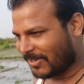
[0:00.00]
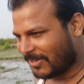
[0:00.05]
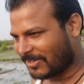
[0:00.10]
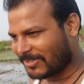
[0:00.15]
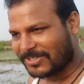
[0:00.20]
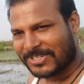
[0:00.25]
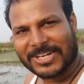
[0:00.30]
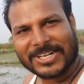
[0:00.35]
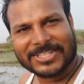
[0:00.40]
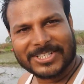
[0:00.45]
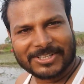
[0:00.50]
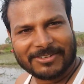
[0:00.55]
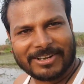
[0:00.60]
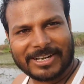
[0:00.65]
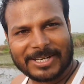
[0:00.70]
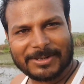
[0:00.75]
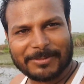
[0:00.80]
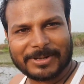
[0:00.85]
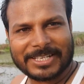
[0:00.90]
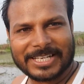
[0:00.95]
और ट्रैक्टर
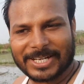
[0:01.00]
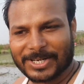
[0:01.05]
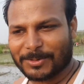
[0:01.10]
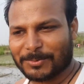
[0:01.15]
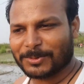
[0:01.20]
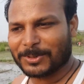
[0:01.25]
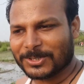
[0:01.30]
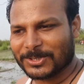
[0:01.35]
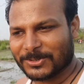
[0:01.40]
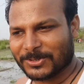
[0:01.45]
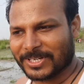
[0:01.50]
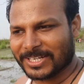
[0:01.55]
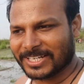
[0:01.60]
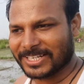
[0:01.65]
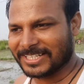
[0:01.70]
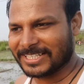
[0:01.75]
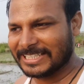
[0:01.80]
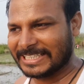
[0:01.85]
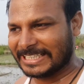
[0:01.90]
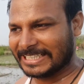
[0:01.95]
वाले भैया को बोल चुके
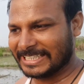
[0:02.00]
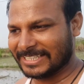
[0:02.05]
हैं